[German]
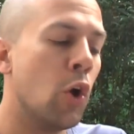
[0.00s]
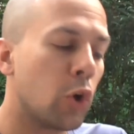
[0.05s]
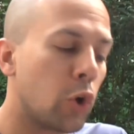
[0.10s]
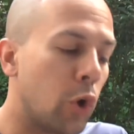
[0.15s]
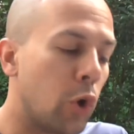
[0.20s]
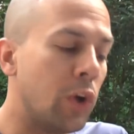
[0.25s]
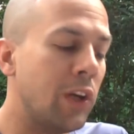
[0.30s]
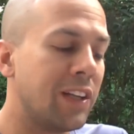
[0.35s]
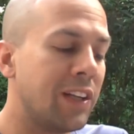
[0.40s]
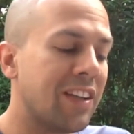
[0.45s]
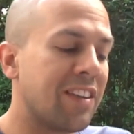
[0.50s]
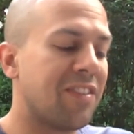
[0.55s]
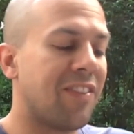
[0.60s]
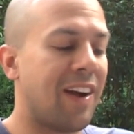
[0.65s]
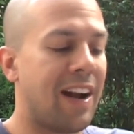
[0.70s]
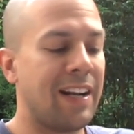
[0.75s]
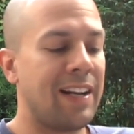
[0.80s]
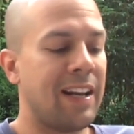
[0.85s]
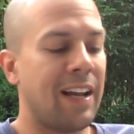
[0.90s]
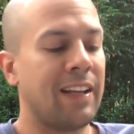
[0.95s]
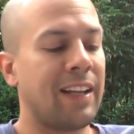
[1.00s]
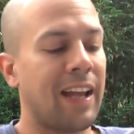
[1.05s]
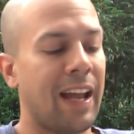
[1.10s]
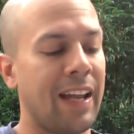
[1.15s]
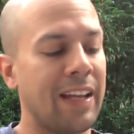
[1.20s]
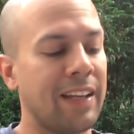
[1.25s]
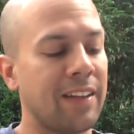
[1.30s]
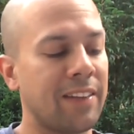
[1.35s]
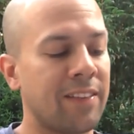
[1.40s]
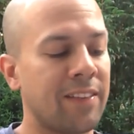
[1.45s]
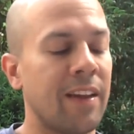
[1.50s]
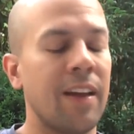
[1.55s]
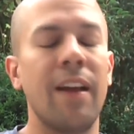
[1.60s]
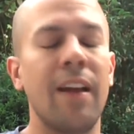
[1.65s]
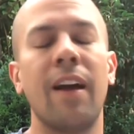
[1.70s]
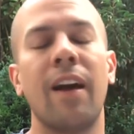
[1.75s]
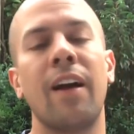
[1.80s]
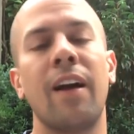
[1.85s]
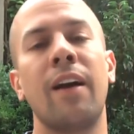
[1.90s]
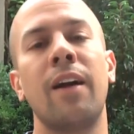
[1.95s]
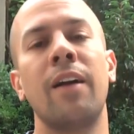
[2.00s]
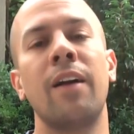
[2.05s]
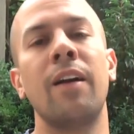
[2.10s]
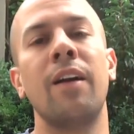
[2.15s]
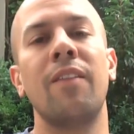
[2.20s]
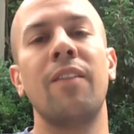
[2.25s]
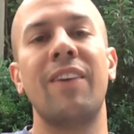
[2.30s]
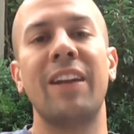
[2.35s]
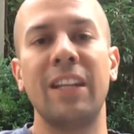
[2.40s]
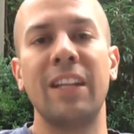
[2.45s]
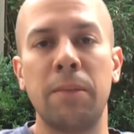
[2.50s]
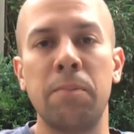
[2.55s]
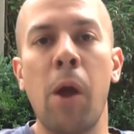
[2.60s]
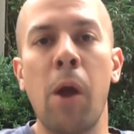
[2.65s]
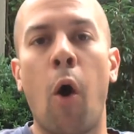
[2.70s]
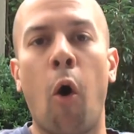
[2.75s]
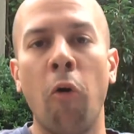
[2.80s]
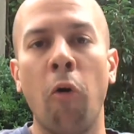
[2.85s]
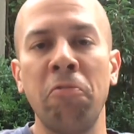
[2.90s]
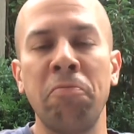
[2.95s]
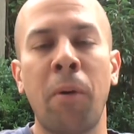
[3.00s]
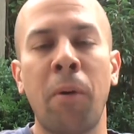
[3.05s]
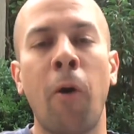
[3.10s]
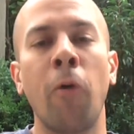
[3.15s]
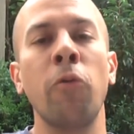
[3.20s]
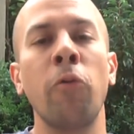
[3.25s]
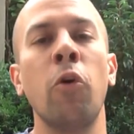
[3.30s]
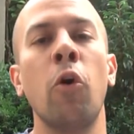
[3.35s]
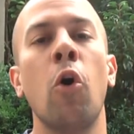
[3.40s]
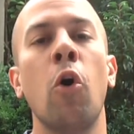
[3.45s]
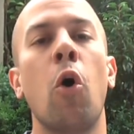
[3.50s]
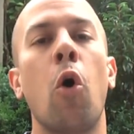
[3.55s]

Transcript: König des Waldlandreiches, äh, werde ich mir aufbauen